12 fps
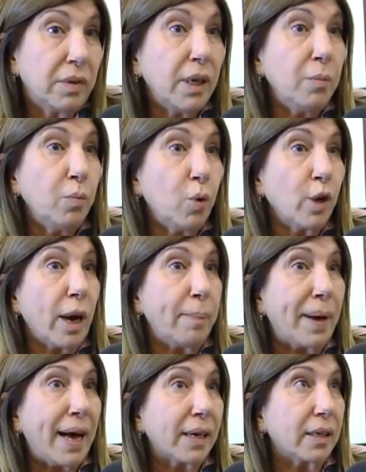in buona
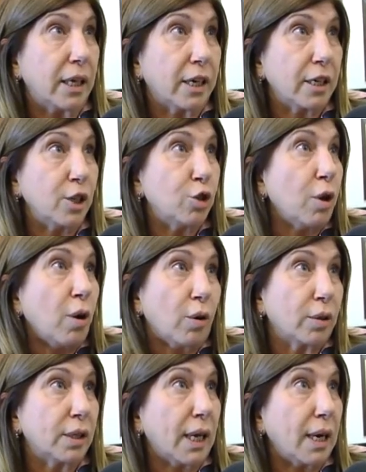parte
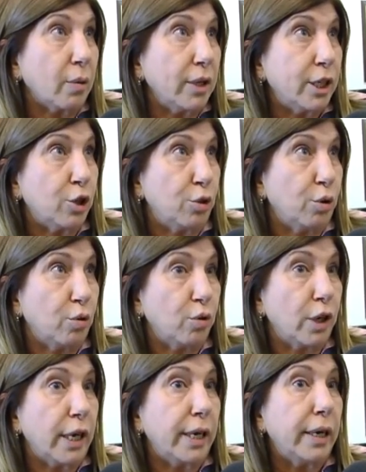risolta la
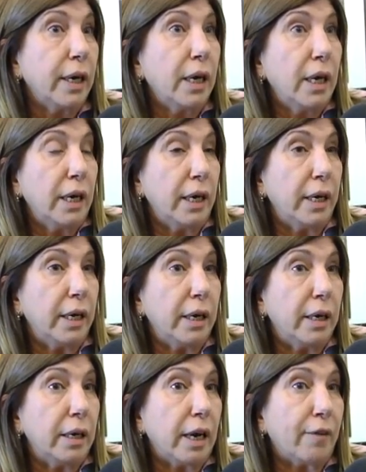questione
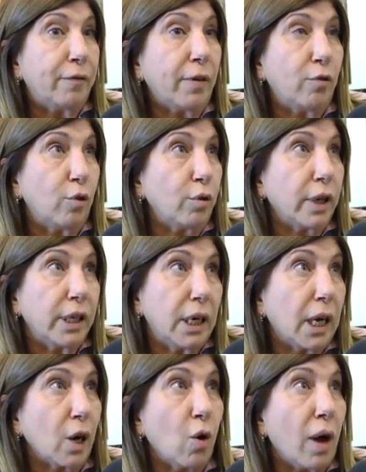eh, a favore
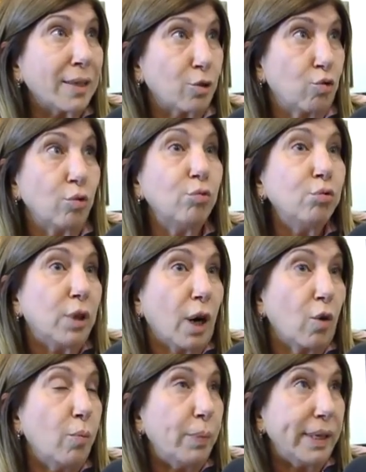dell'assoluta
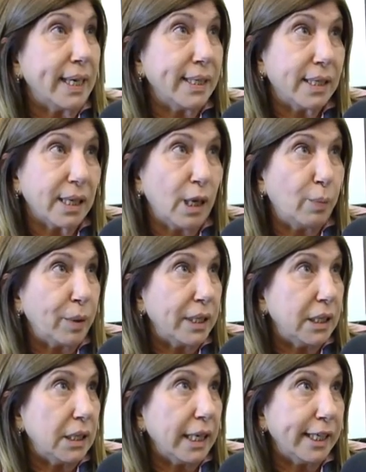competenza del
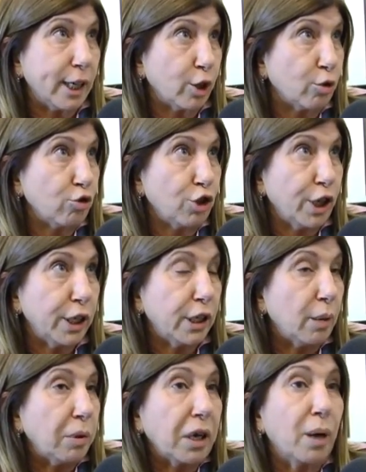Presidente
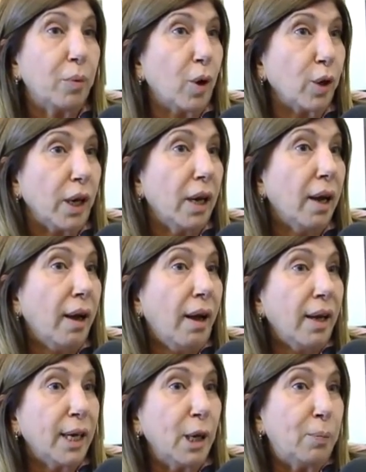Crocetta, perché poi
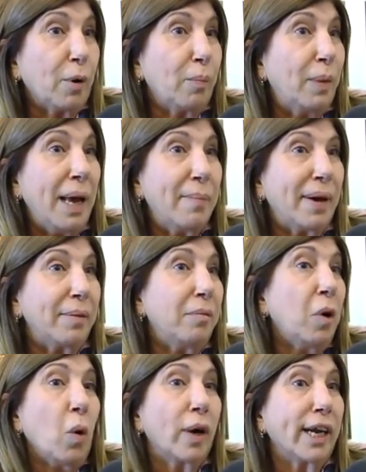il problema
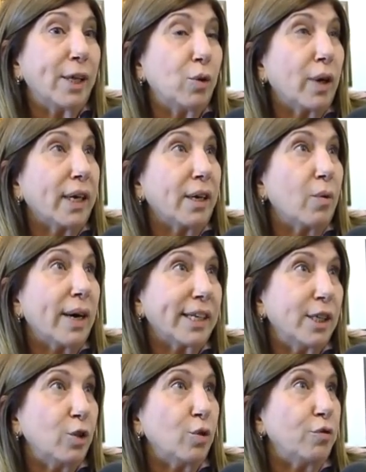non credo che
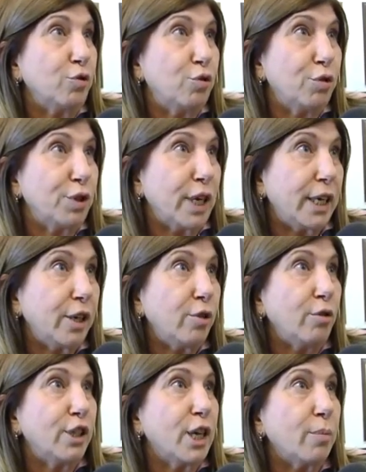riguardi noi funzionari,
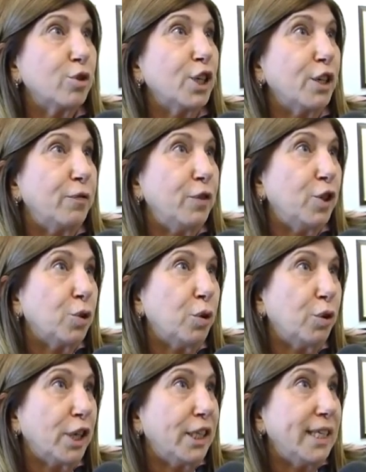noi siamo
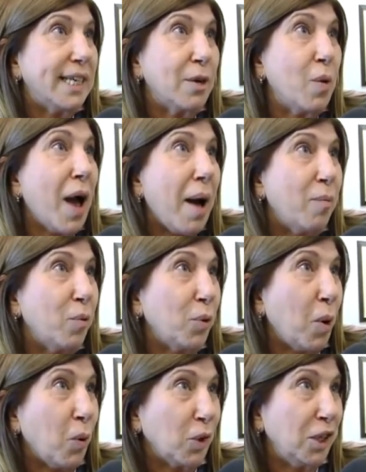servitori ed eseguiamo
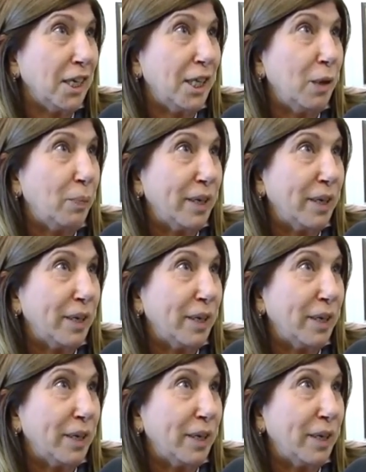un ordine del